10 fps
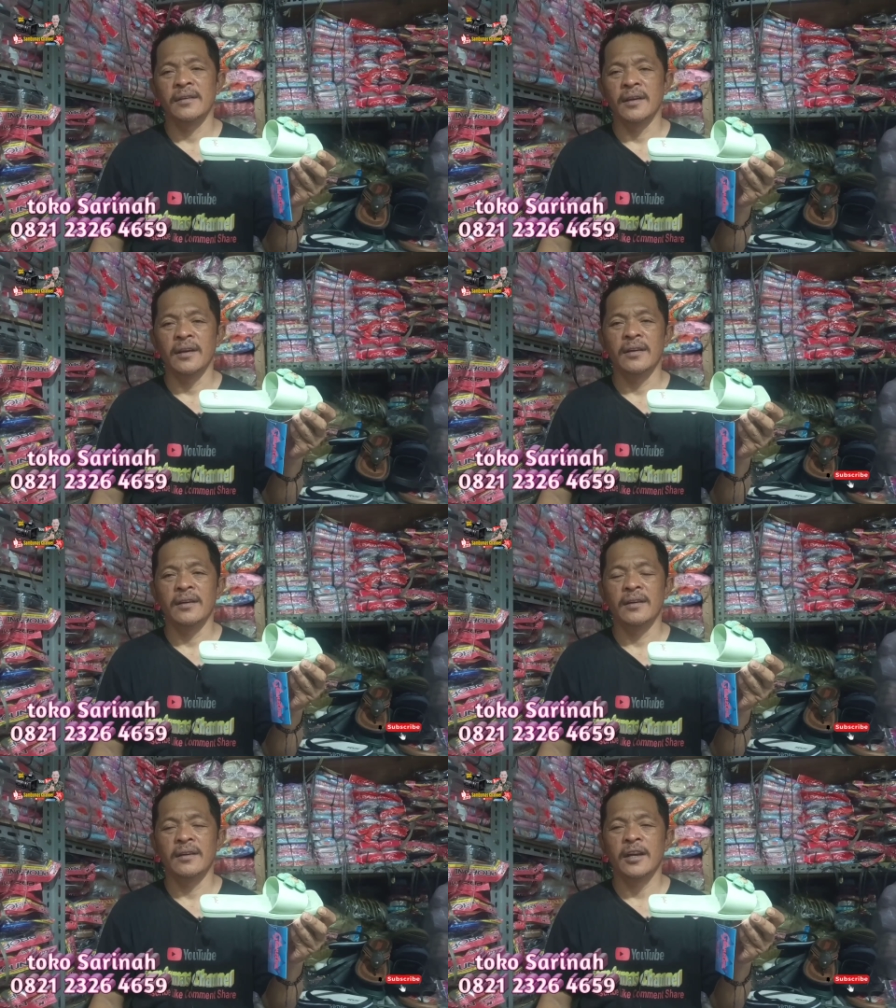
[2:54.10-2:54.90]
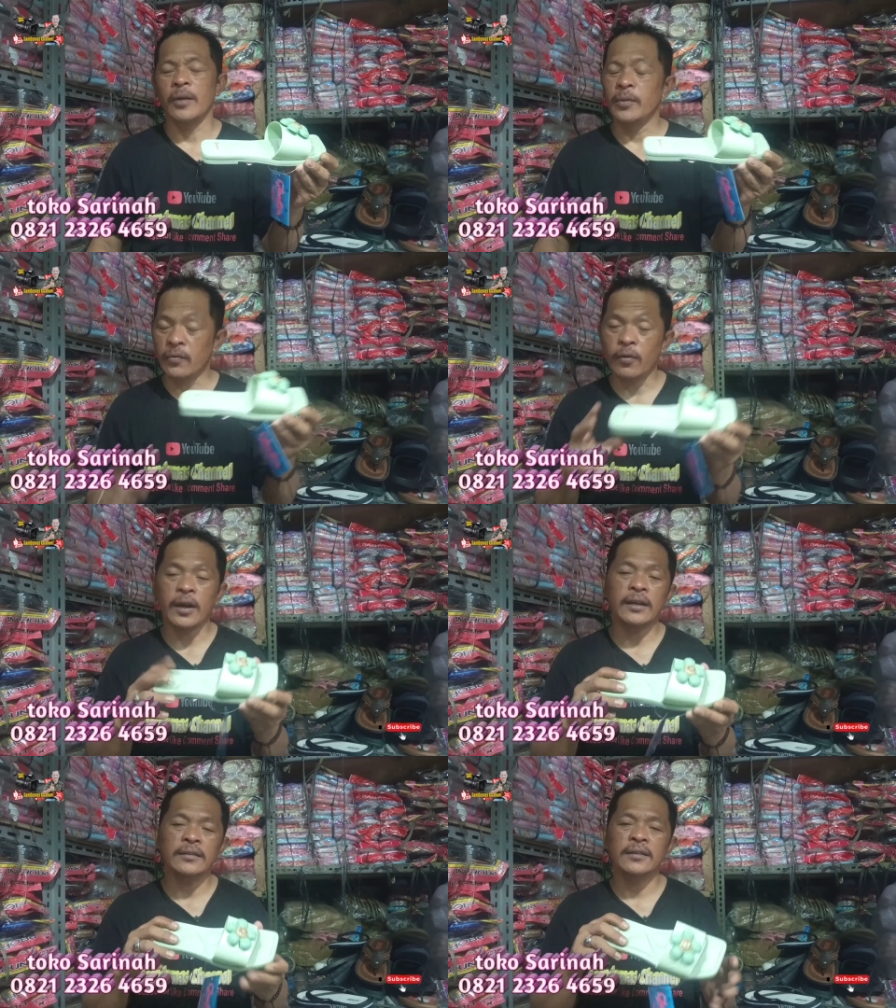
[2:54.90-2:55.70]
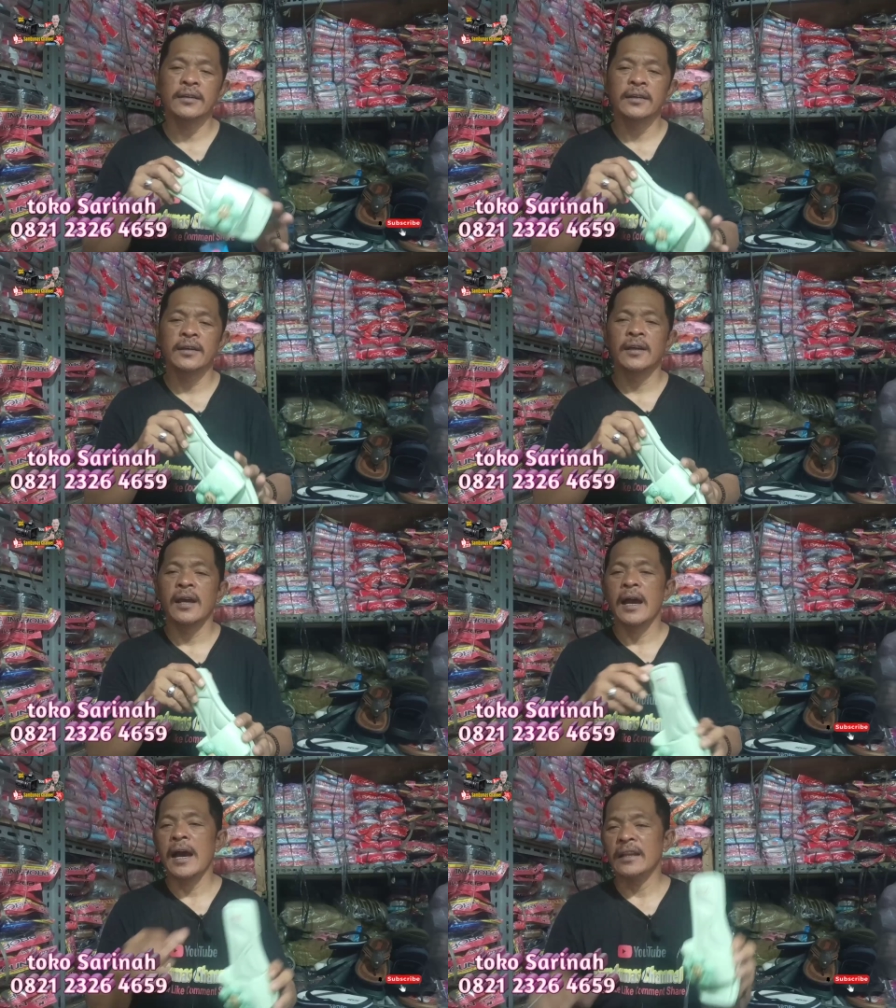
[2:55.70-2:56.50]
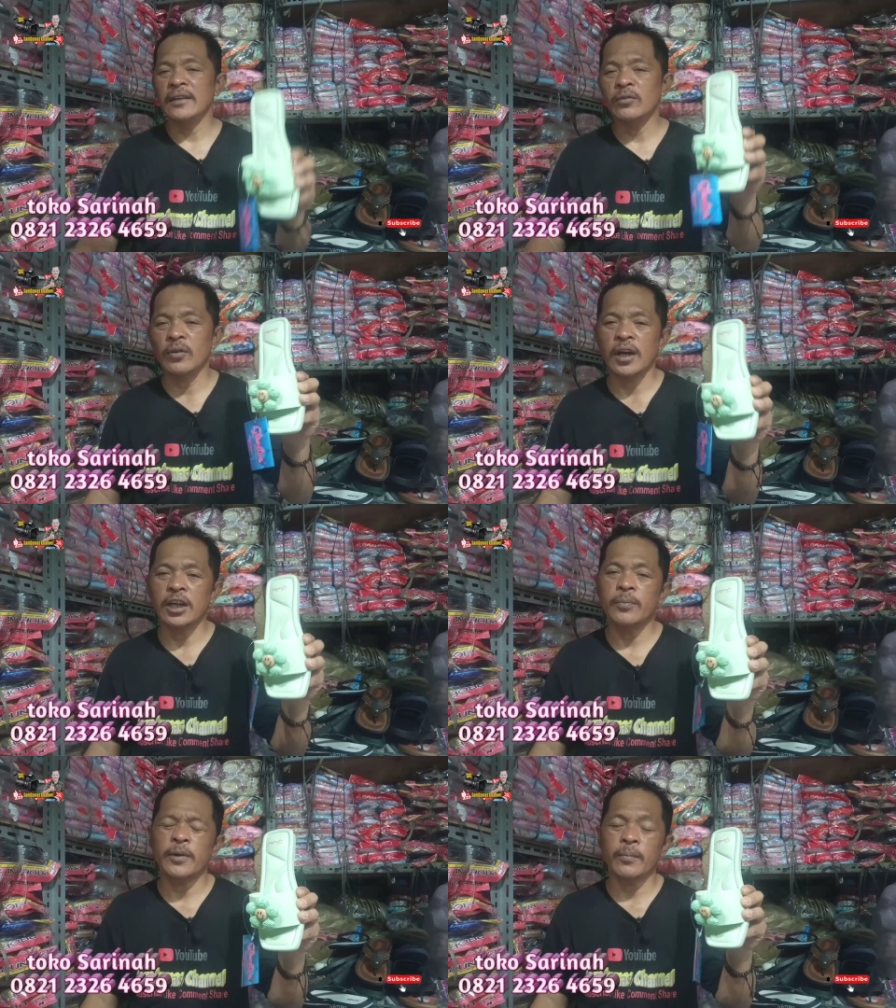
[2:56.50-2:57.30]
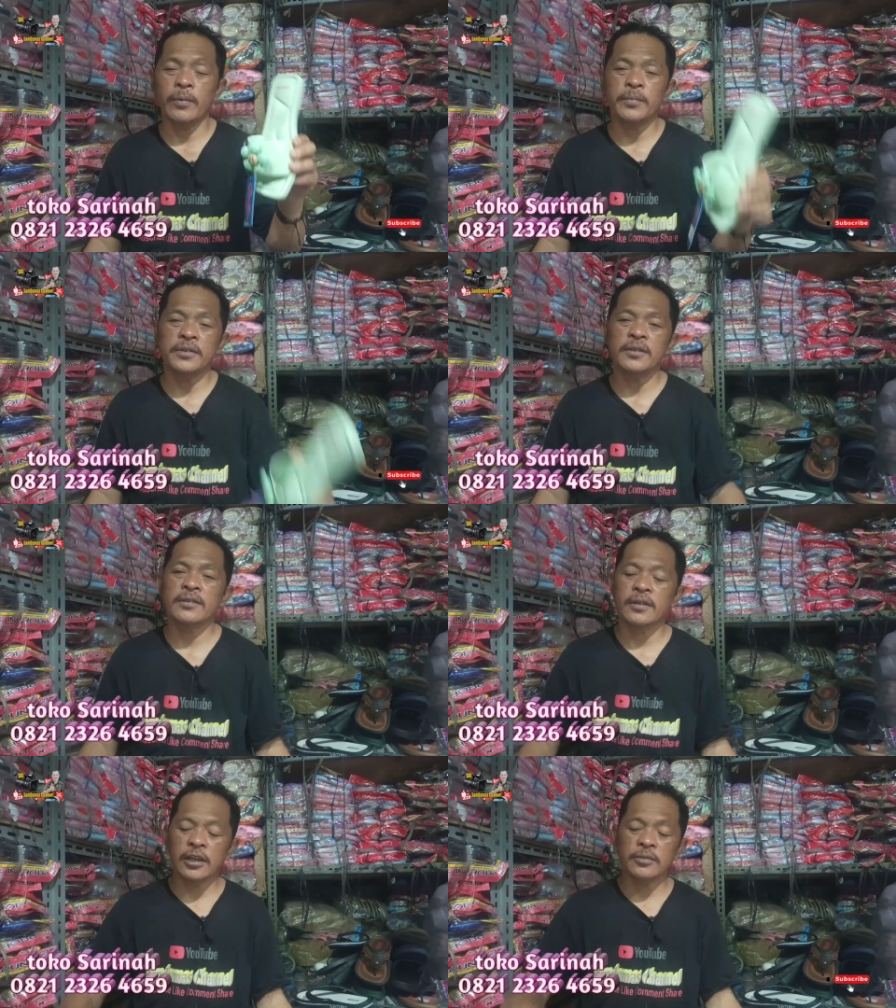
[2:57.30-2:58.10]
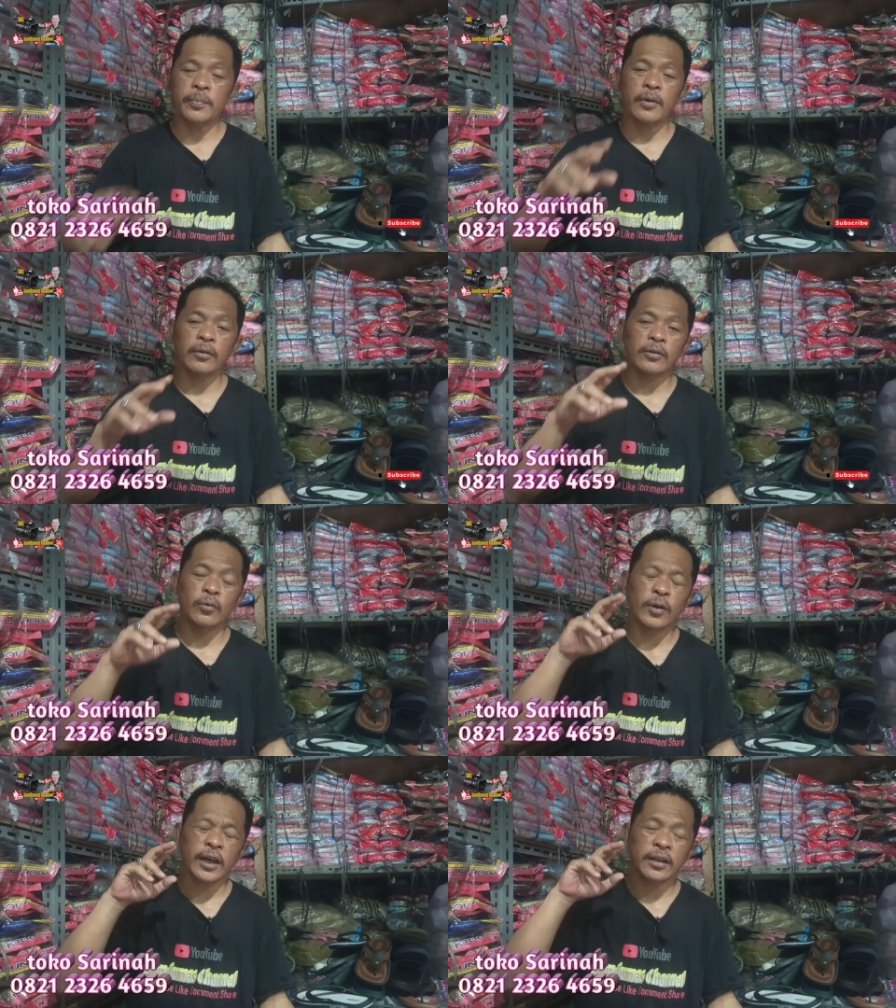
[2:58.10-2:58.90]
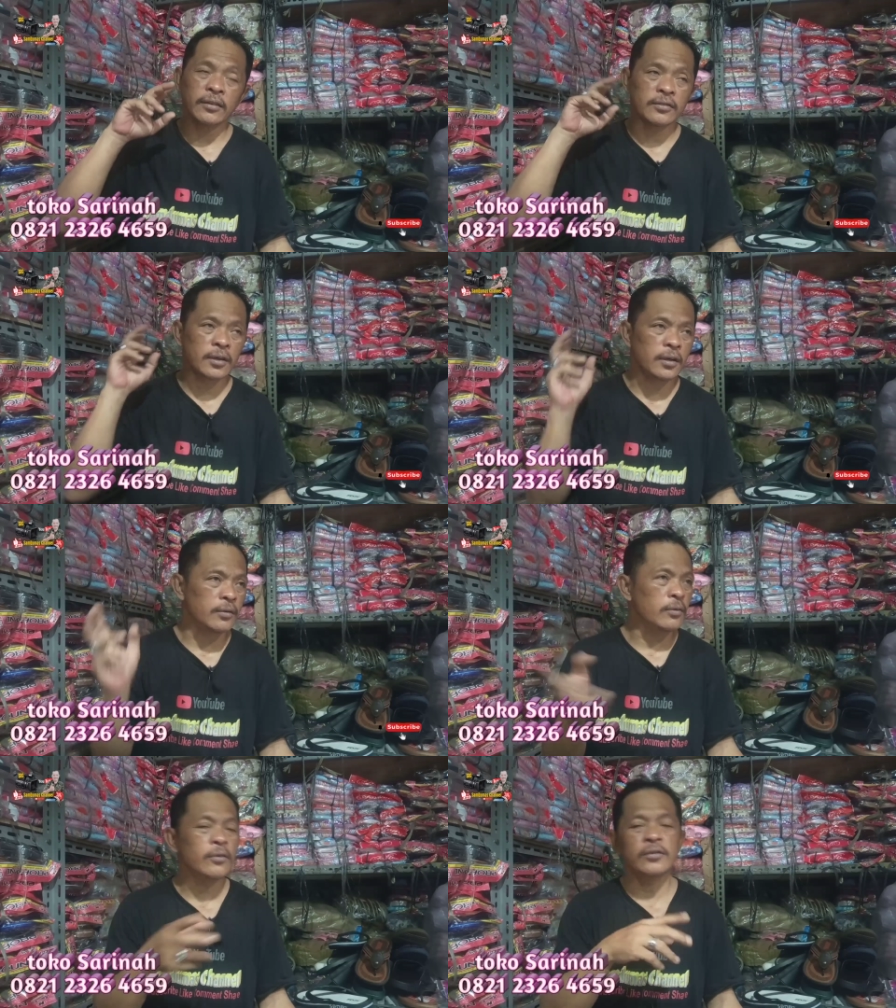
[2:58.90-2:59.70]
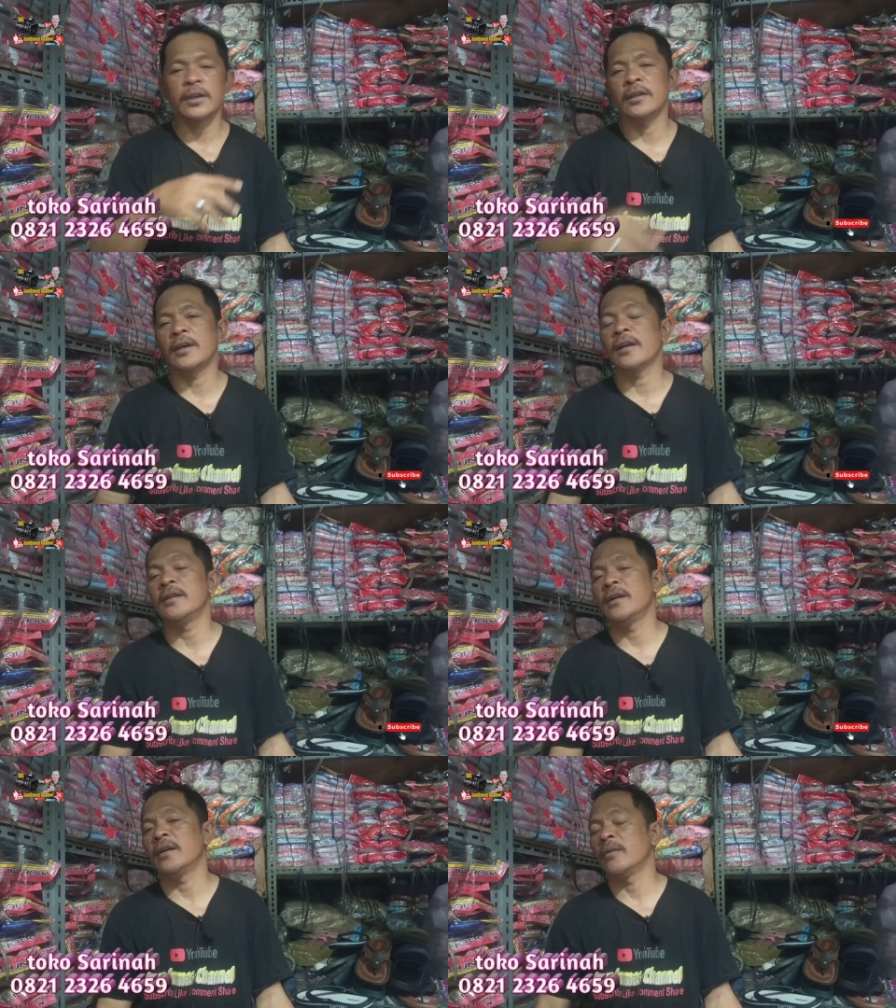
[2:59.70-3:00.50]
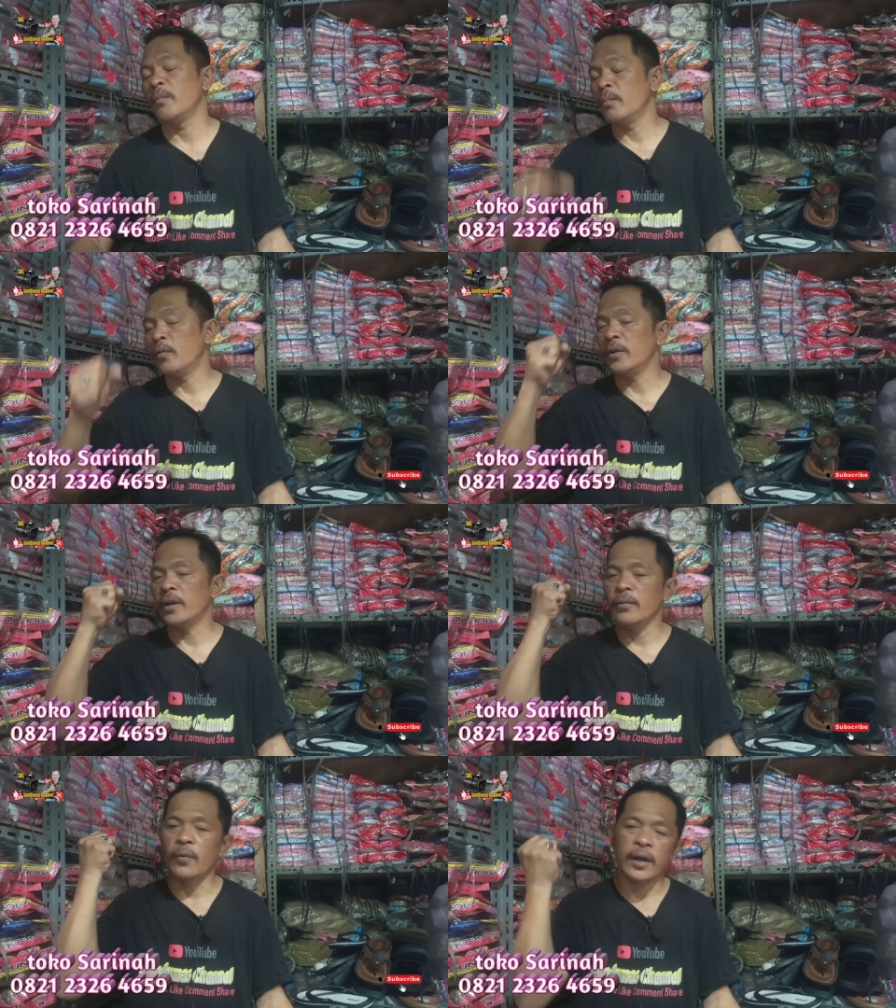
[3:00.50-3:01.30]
Ya, kami infokan hanya untuk Anda para pebisnis tukar di seluruh Nusantara dan model